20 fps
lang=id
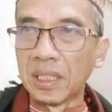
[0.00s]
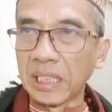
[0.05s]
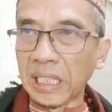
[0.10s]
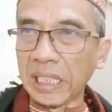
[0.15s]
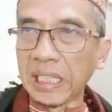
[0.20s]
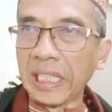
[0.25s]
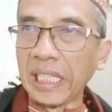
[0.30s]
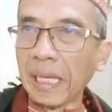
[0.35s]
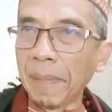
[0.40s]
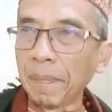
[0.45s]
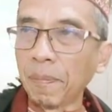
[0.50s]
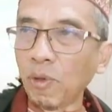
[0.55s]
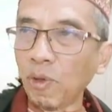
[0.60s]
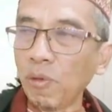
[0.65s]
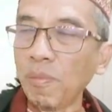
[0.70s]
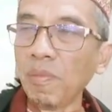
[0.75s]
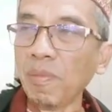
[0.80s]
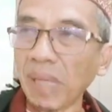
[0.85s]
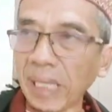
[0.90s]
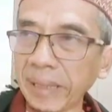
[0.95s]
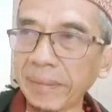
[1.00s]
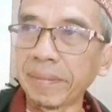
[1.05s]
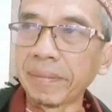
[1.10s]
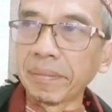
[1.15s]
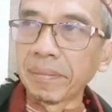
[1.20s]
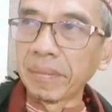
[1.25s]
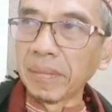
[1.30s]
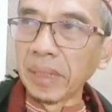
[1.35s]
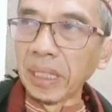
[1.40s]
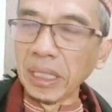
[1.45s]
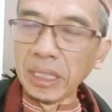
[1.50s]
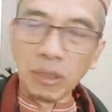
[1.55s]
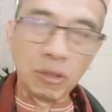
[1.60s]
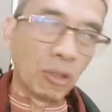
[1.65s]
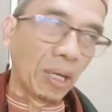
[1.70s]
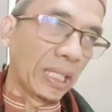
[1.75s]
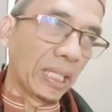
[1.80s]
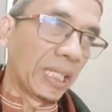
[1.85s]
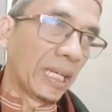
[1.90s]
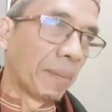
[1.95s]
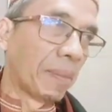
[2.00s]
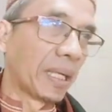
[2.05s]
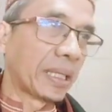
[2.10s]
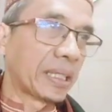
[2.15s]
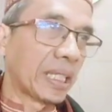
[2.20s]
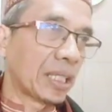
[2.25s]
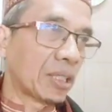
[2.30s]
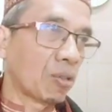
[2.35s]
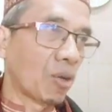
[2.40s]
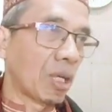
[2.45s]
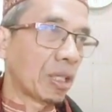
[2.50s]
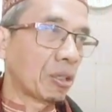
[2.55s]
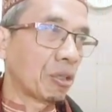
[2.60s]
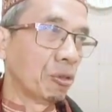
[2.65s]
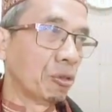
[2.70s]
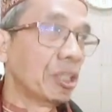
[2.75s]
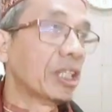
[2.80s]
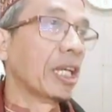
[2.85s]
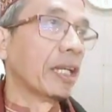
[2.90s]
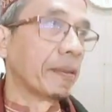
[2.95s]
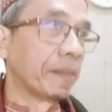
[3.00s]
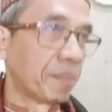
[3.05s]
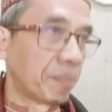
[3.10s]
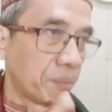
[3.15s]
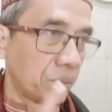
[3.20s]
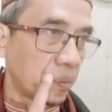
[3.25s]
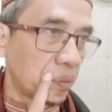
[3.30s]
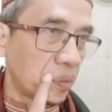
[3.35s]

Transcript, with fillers: Setiap umat itu ada batas waktunya.